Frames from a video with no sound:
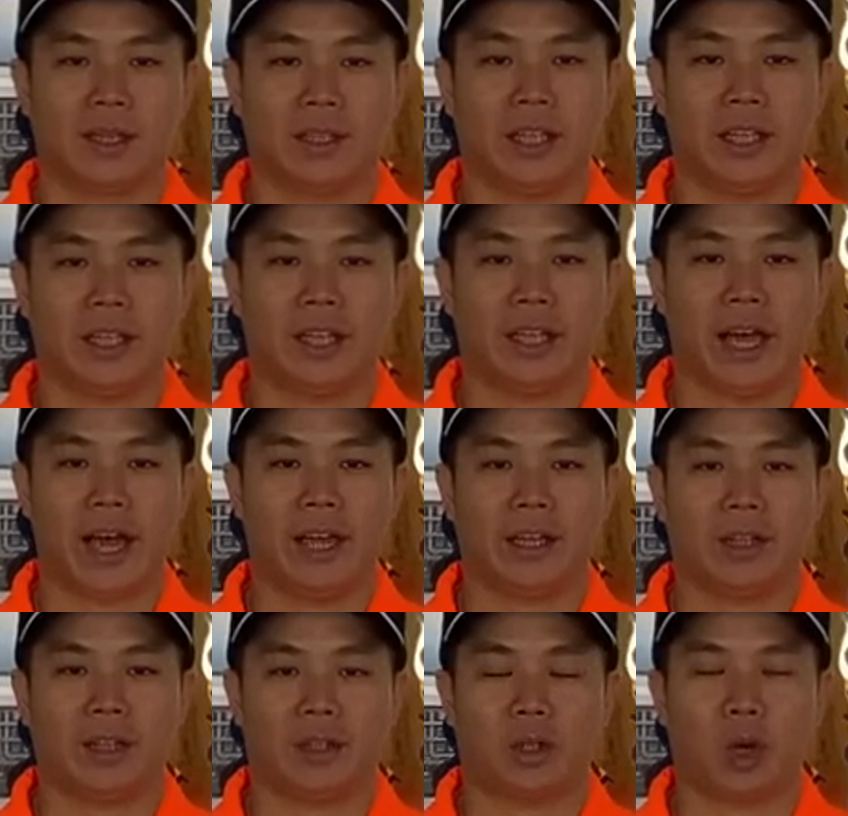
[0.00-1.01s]
近年
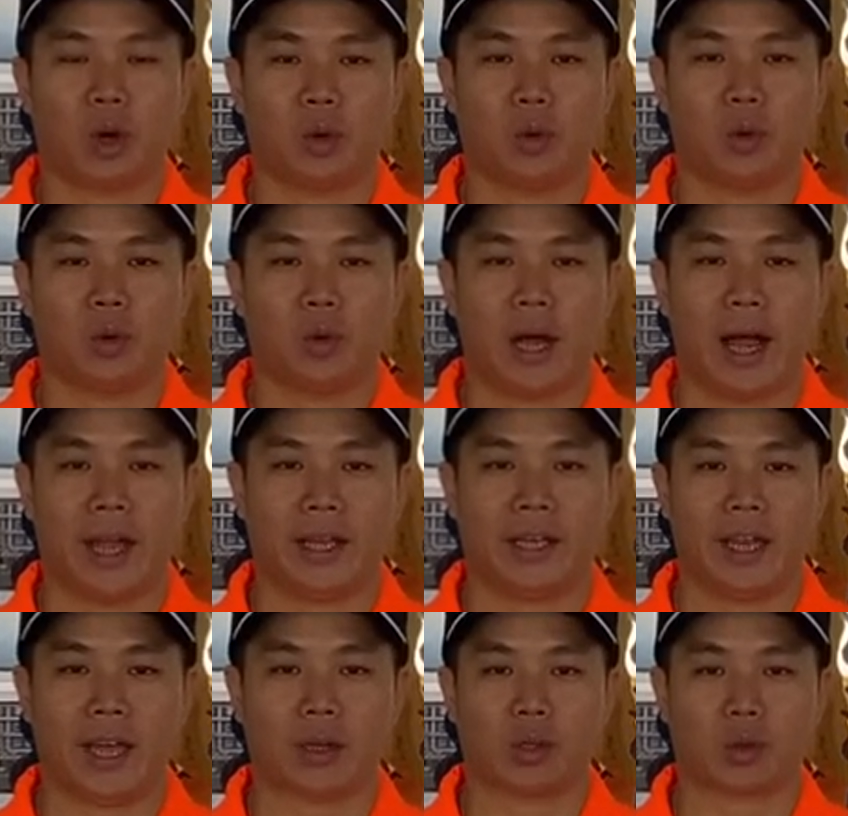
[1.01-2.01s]
来，投入海
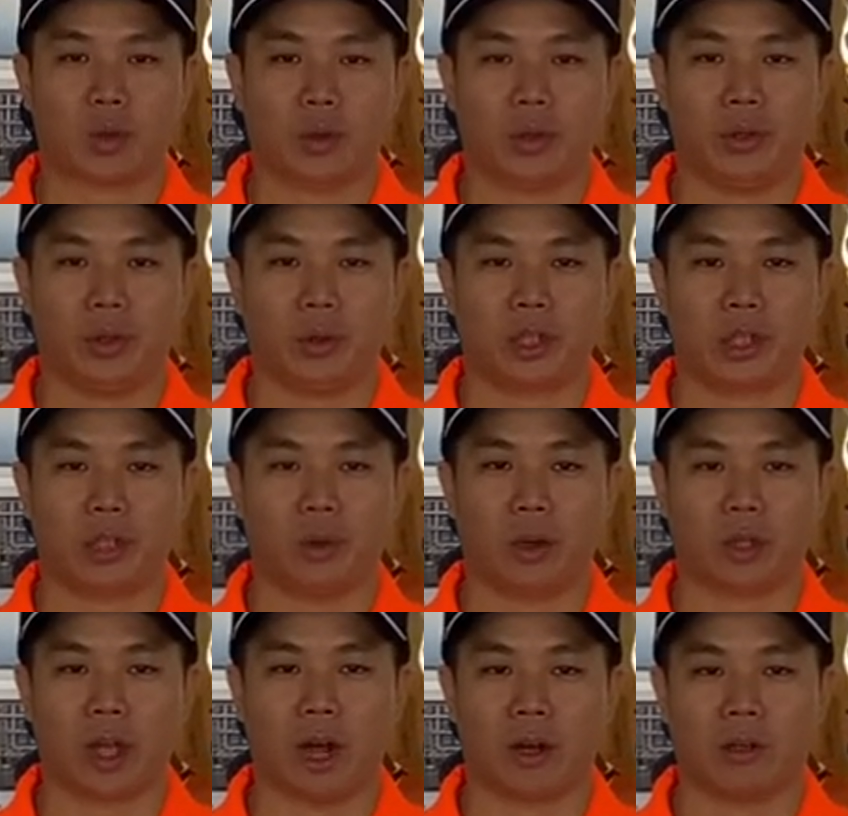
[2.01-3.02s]
洋水域游憩
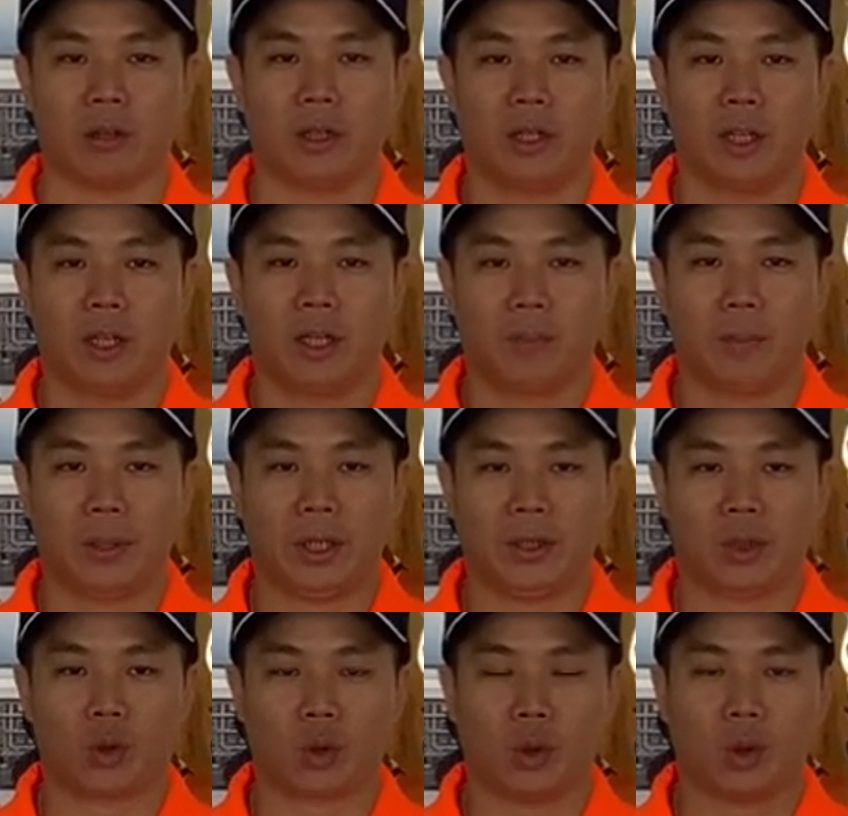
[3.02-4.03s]
活动，
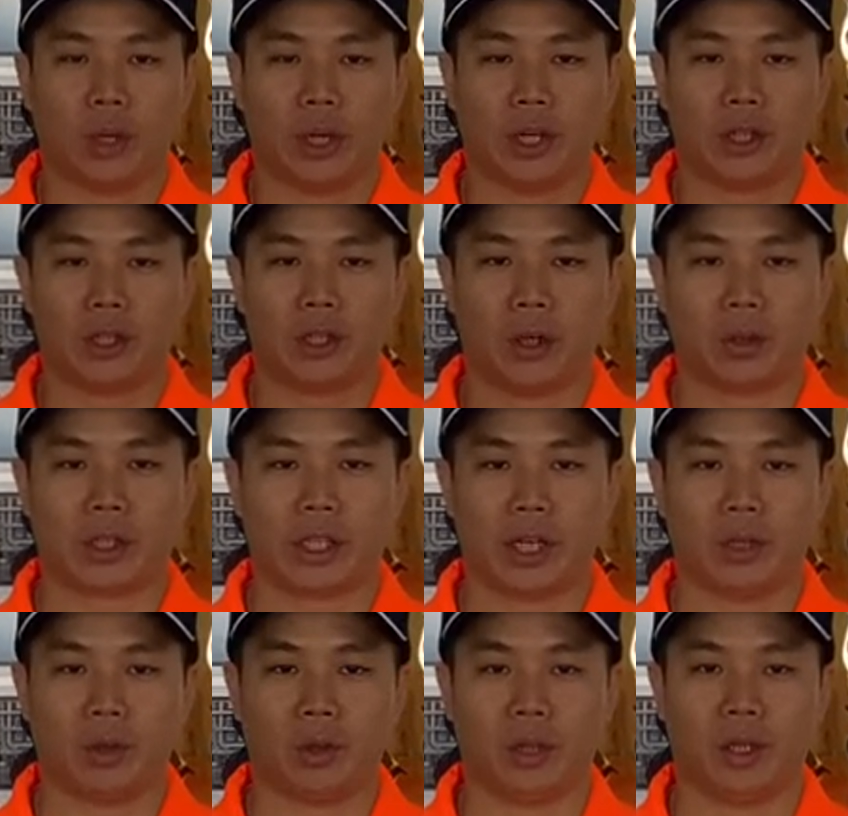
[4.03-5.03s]
并作为休
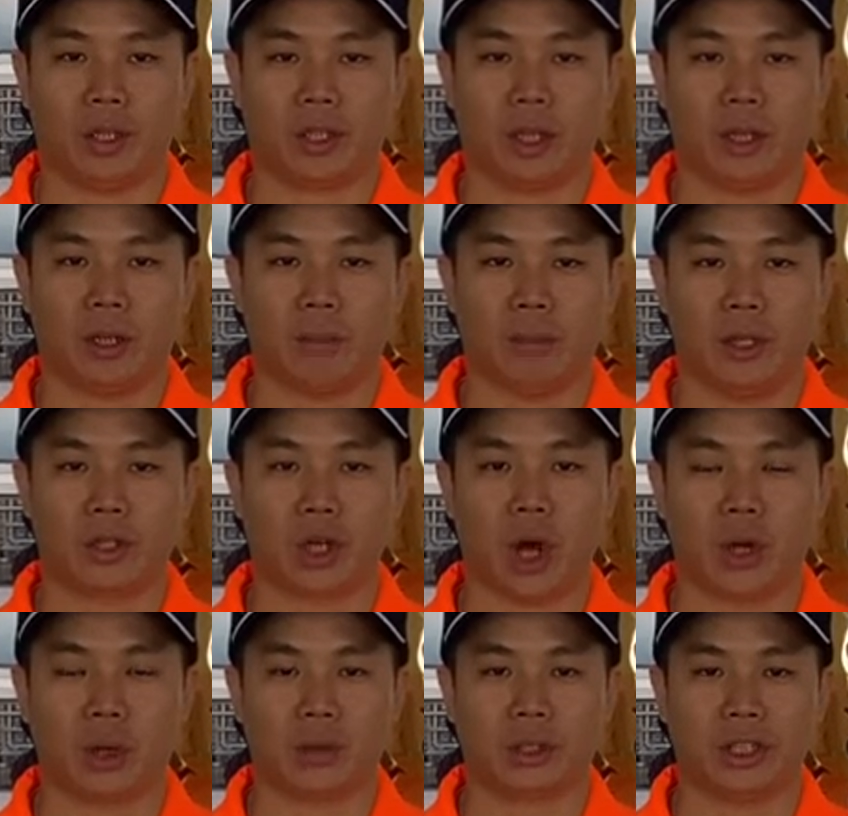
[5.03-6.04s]
闲娱乐的民
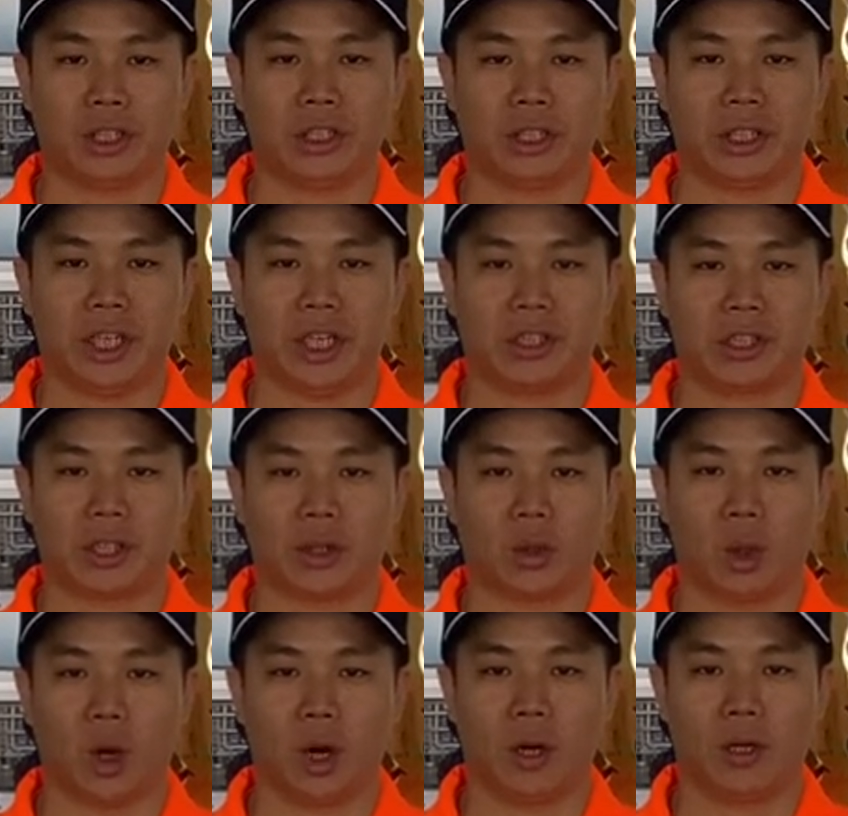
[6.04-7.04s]
众日渐增
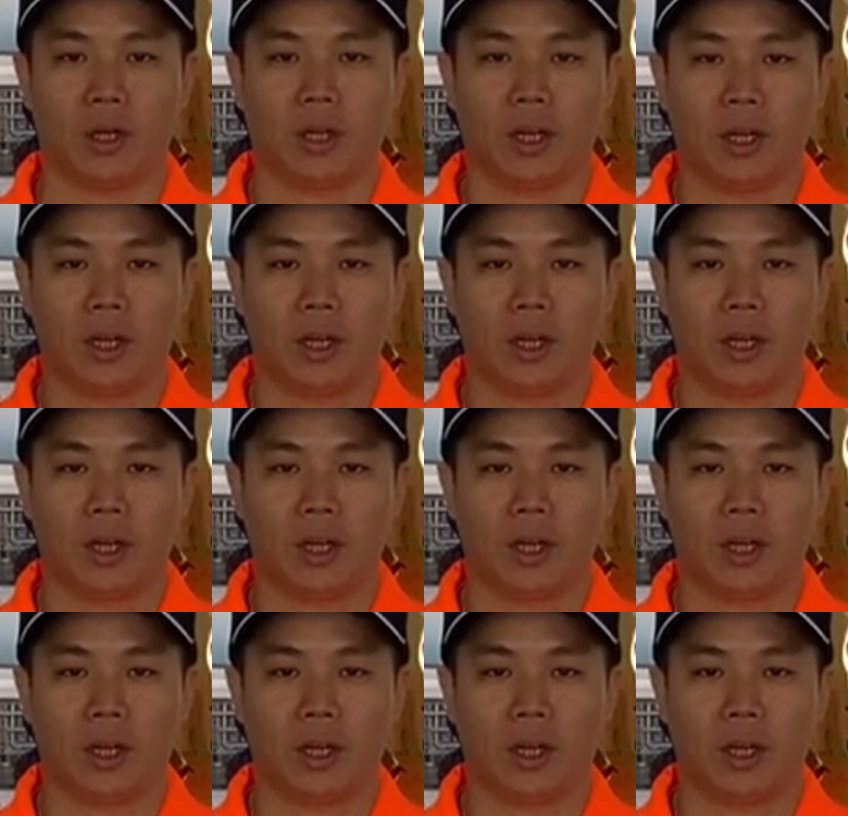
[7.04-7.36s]
多。